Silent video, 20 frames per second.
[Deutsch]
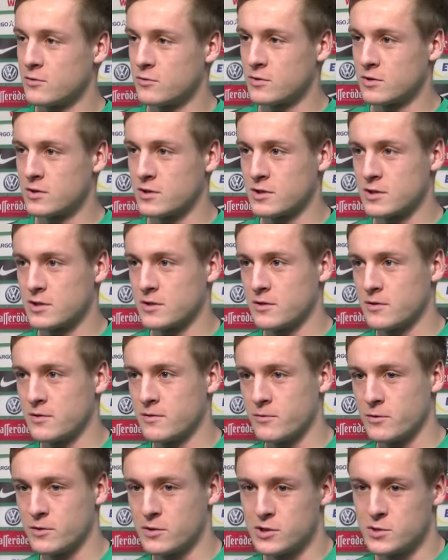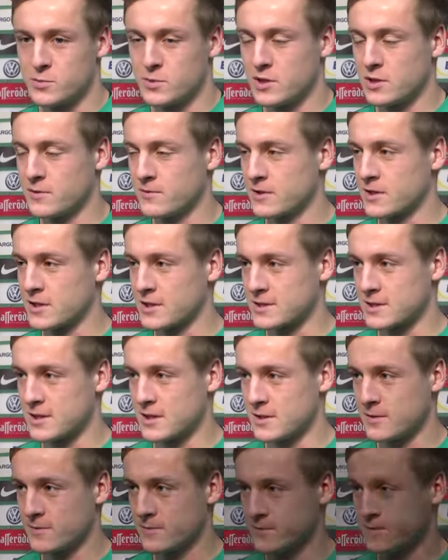und wollen das Spiel gewinnen, ganz
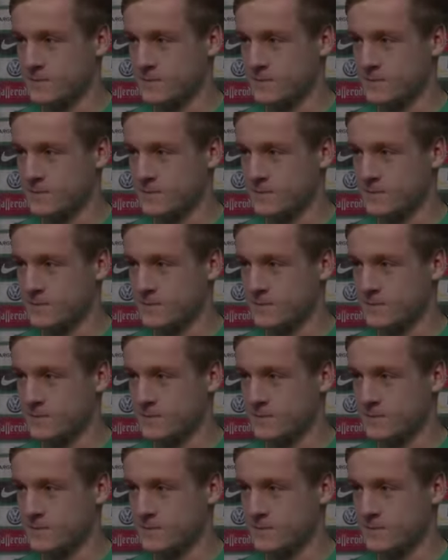klar.